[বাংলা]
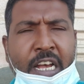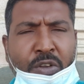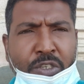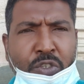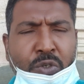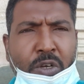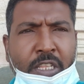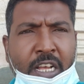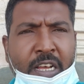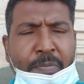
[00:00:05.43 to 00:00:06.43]
আরও কিছু
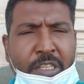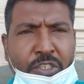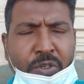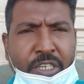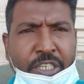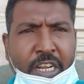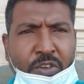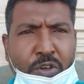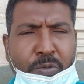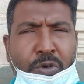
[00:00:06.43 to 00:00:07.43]
কথা আপনাদের সঙ্গে শেয়ার
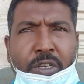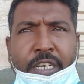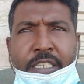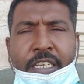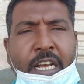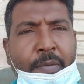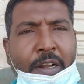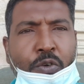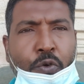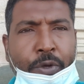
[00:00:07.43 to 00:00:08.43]
করব এই যে
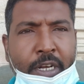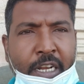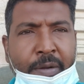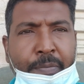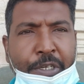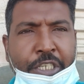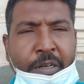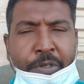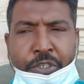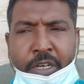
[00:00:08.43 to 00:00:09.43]
আমার কোভিলের
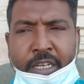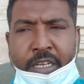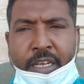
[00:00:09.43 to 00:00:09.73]
ভিসার বিষয়ে